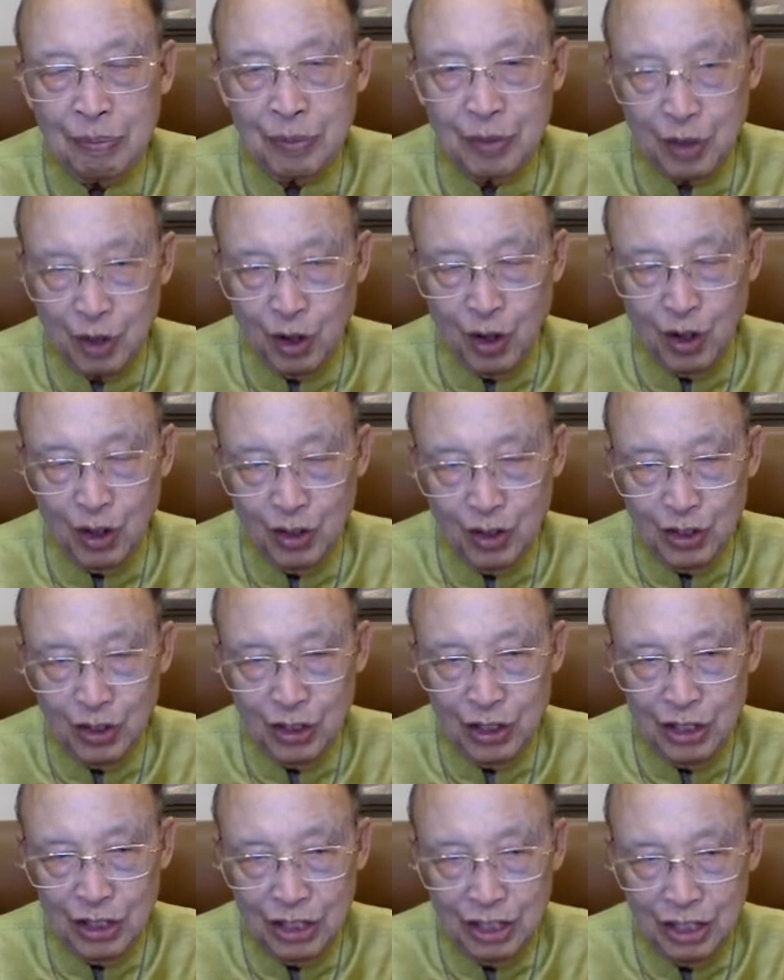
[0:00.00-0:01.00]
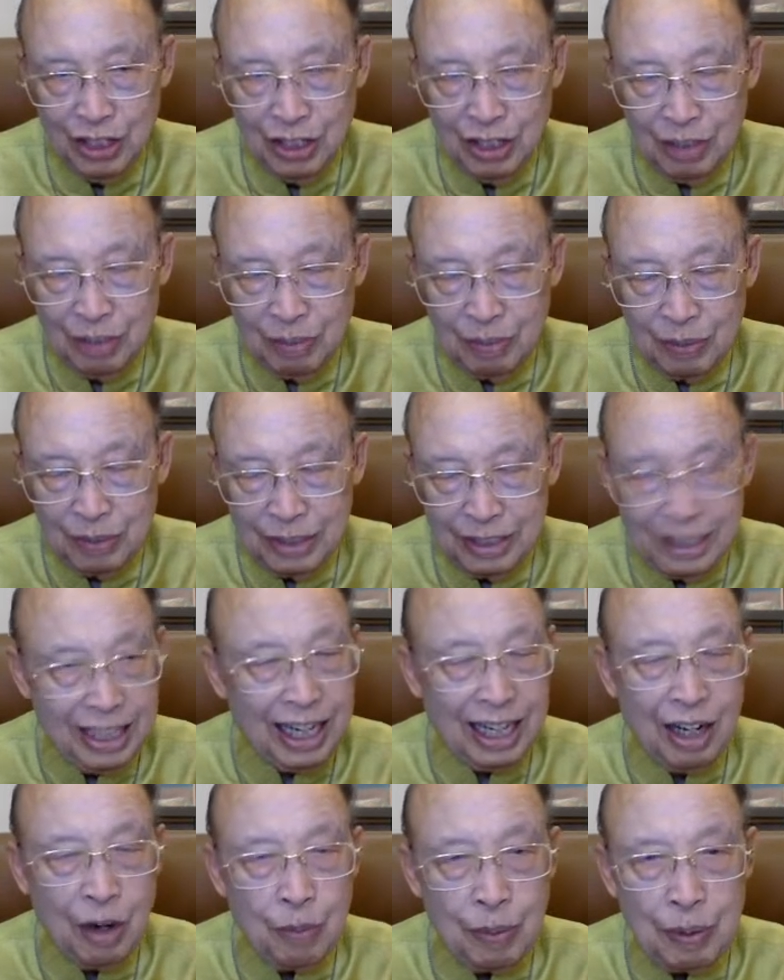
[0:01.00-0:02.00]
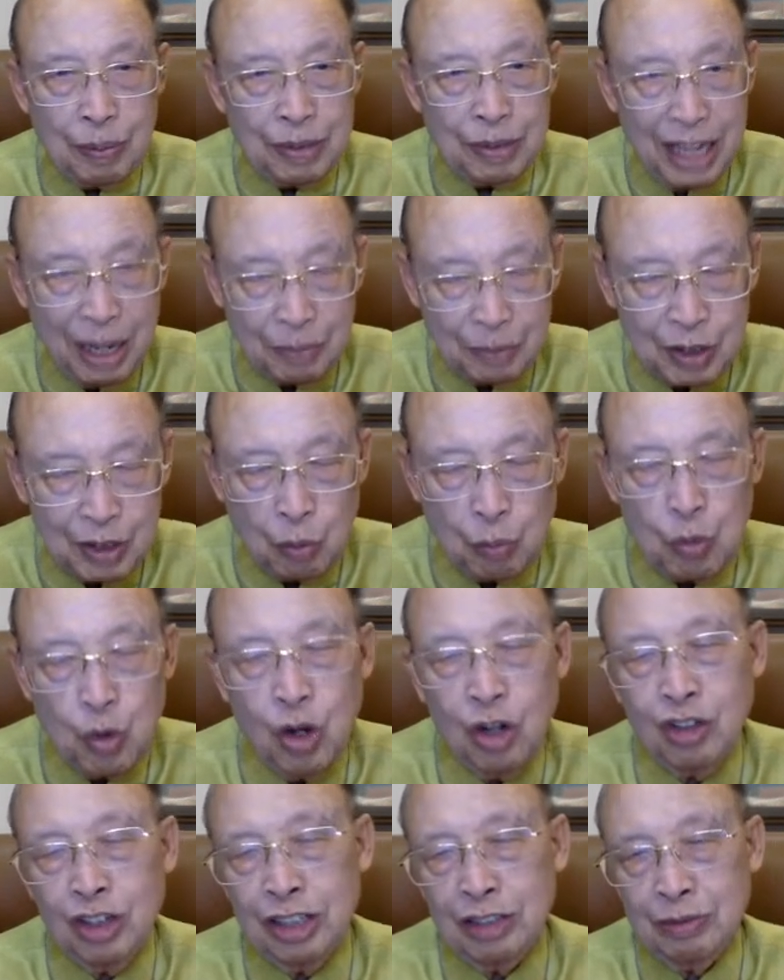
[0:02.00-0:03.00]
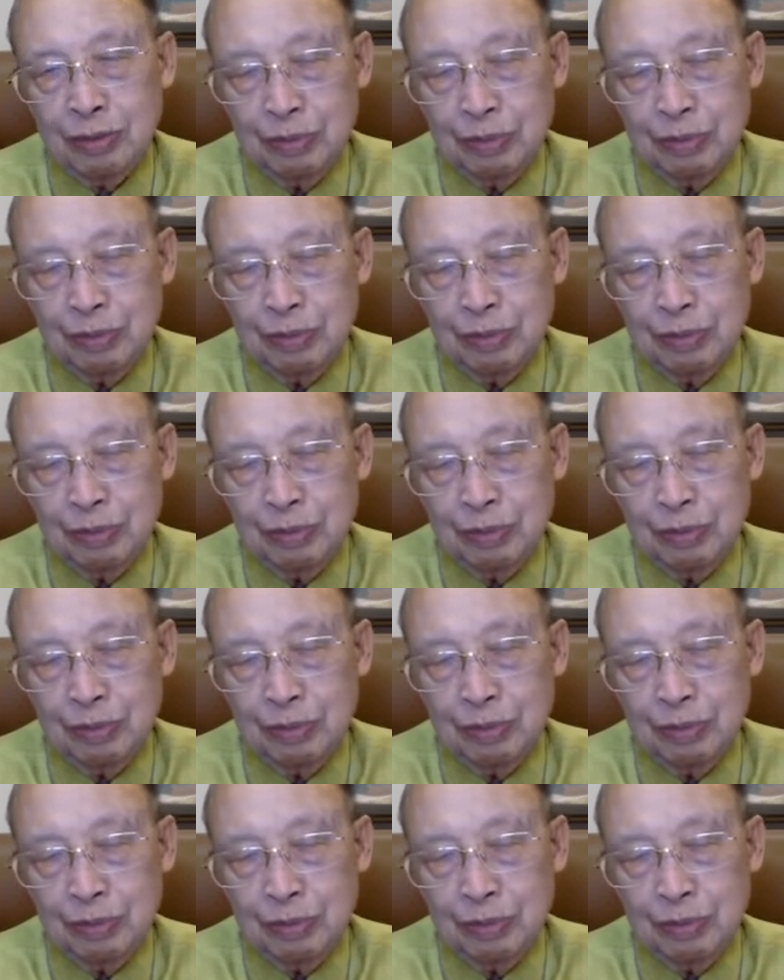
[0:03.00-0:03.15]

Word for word: เนาะฉะนั้นเขาเป็นพระญาติพระเจ้าปัวเขาแล้ว